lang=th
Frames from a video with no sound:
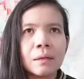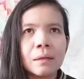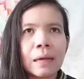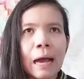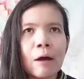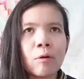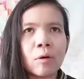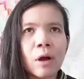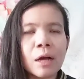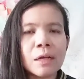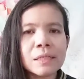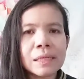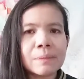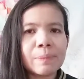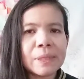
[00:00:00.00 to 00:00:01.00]
เขาก็
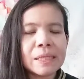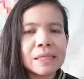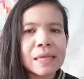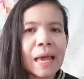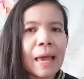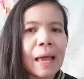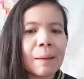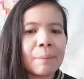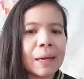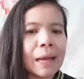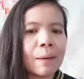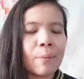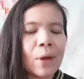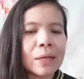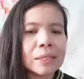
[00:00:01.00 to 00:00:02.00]
จะเป็นแจ้งไม่
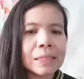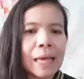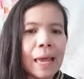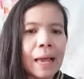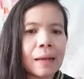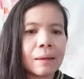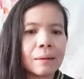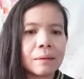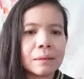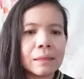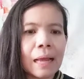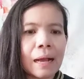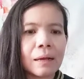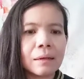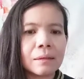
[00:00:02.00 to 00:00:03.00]
ได้ว่าแจ้ง
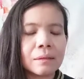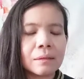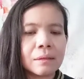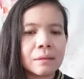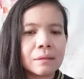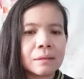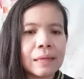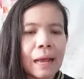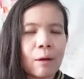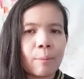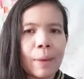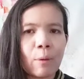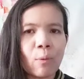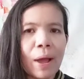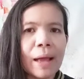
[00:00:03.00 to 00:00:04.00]
อย่างอย่าง
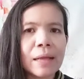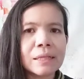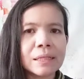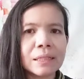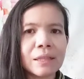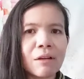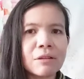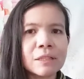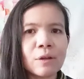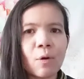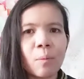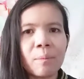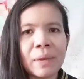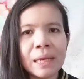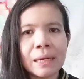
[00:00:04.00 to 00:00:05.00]
แบบว่าจะต้องส่
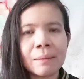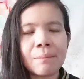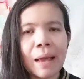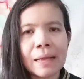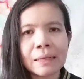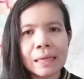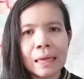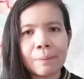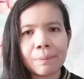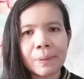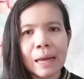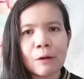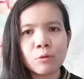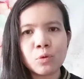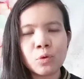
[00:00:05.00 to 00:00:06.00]
งบินมาเก็บ
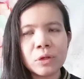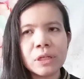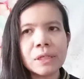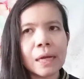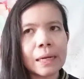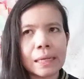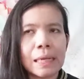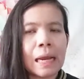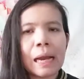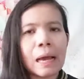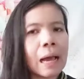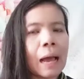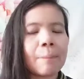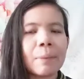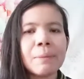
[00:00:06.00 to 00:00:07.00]
เราทุกเดือนอย่างเงี้ย
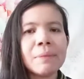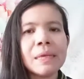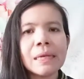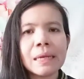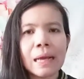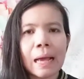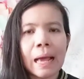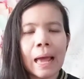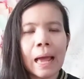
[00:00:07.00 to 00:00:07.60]
นะคะ ไม่มีนะคะ